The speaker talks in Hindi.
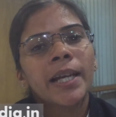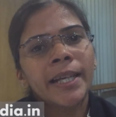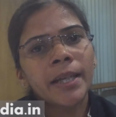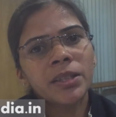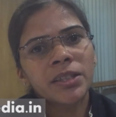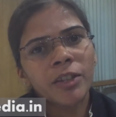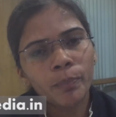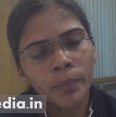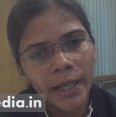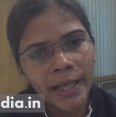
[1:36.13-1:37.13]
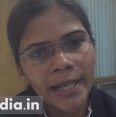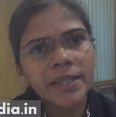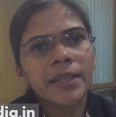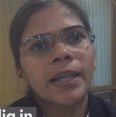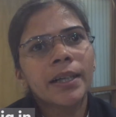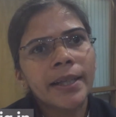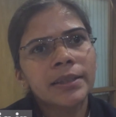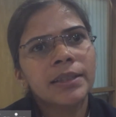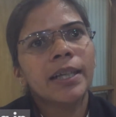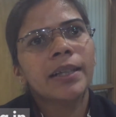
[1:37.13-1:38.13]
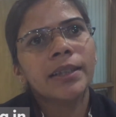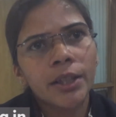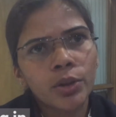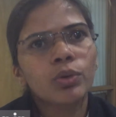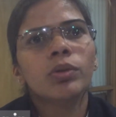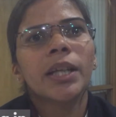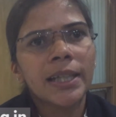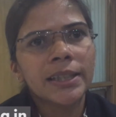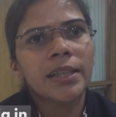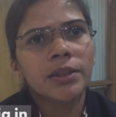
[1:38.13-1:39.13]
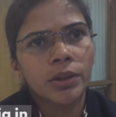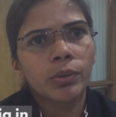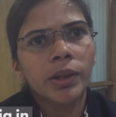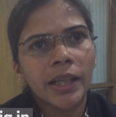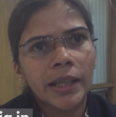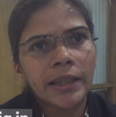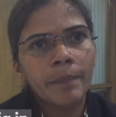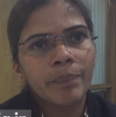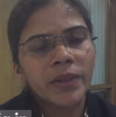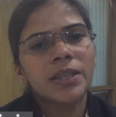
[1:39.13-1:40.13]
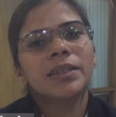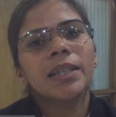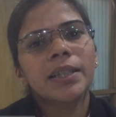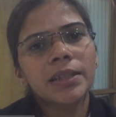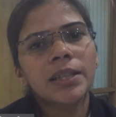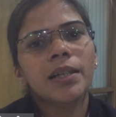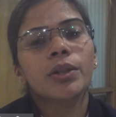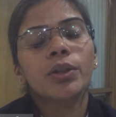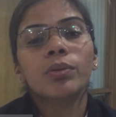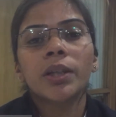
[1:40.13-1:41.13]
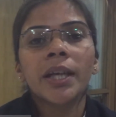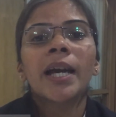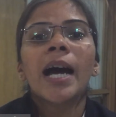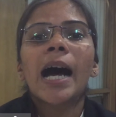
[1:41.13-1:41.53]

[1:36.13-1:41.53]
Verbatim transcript: लेकिन सिर्फ इलेक्शन कंटेस्ट करने तक ही उसको देखा जाना ज़रूरी नहीं है किस तरीके से लड़कियों की